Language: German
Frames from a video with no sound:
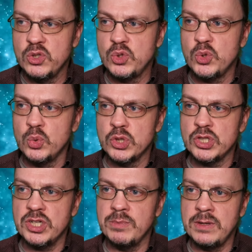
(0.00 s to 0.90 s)

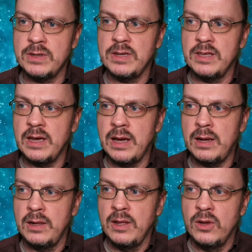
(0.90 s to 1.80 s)
zustimmen,
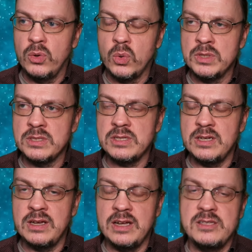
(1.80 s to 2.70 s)
ja. Und äh,
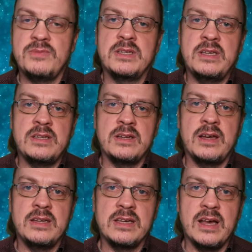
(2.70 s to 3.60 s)
als Vertreter der
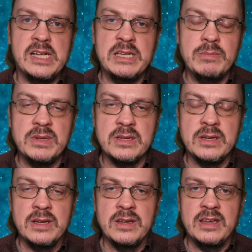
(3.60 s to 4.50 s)
radikalen
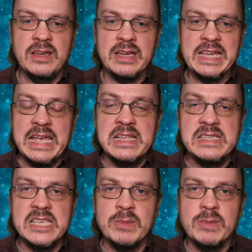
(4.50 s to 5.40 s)
Mitte äh, grenze ich